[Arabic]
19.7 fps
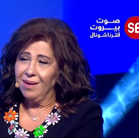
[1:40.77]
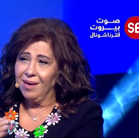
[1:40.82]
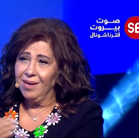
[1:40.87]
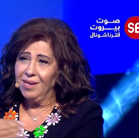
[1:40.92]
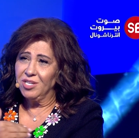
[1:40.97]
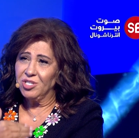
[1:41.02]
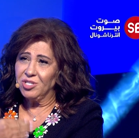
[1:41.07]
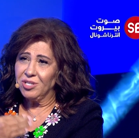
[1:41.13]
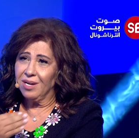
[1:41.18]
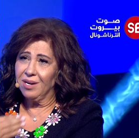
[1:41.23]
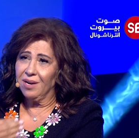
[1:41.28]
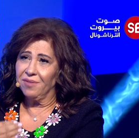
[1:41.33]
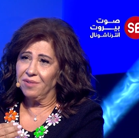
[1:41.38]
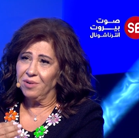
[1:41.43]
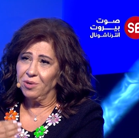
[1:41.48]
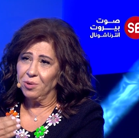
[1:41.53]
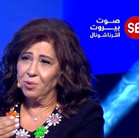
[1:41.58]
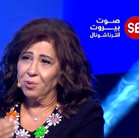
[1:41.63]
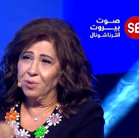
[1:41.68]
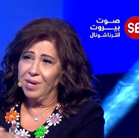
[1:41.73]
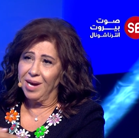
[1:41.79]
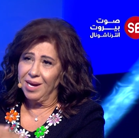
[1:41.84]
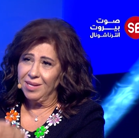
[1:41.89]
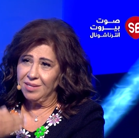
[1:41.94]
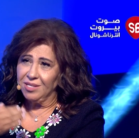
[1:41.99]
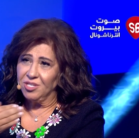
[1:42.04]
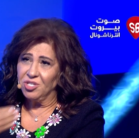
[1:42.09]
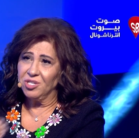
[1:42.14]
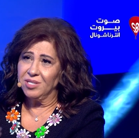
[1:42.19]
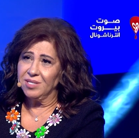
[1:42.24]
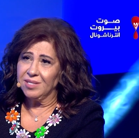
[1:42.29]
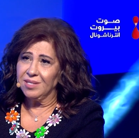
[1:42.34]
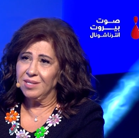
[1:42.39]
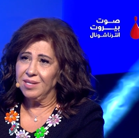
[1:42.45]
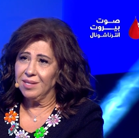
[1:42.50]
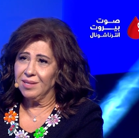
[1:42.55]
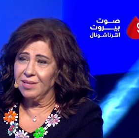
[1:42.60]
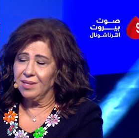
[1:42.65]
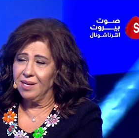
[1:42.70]
إلي الشرف انه يكون عندي
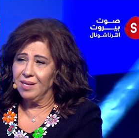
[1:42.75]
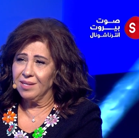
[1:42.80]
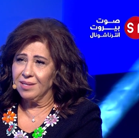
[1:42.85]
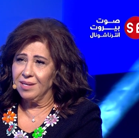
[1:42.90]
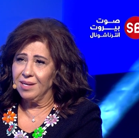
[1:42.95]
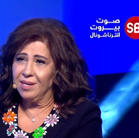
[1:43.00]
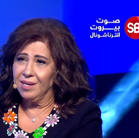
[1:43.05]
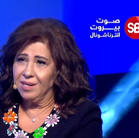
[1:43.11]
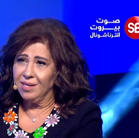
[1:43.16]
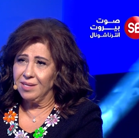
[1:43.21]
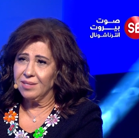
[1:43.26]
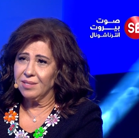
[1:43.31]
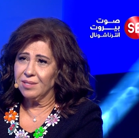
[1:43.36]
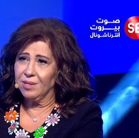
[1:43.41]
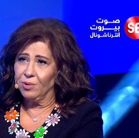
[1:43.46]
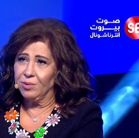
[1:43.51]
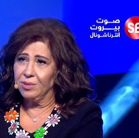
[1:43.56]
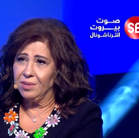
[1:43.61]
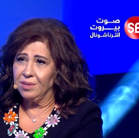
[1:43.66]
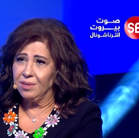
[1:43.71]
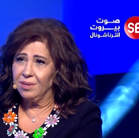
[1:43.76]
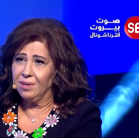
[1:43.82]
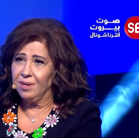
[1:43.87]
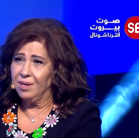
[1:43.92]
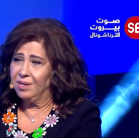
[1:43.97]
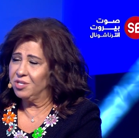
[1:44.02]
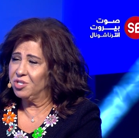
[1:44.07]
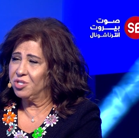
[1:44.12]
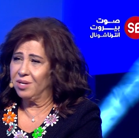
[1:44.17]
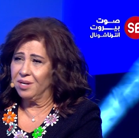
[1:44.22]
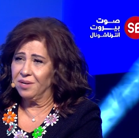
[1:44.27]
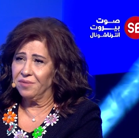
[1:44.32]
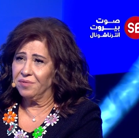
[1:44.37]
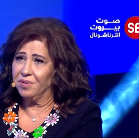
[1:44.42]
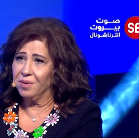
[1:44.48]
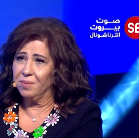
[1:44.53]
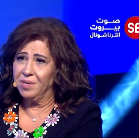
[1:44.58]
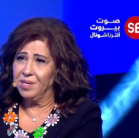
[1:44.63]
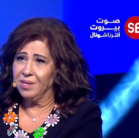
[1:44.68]
الجنسيه الثالثه اللي هي السعوديه، إلي
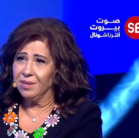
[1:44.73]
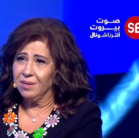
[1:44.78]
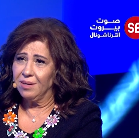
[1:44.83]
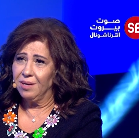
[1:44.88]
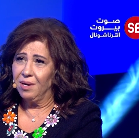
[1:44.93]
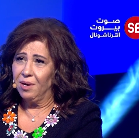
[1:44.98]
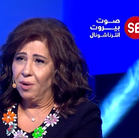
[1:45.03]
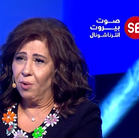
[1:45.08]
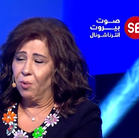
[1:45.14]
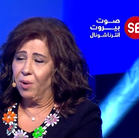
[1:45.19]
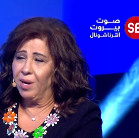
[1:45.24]
الشرف كبير طيب إذا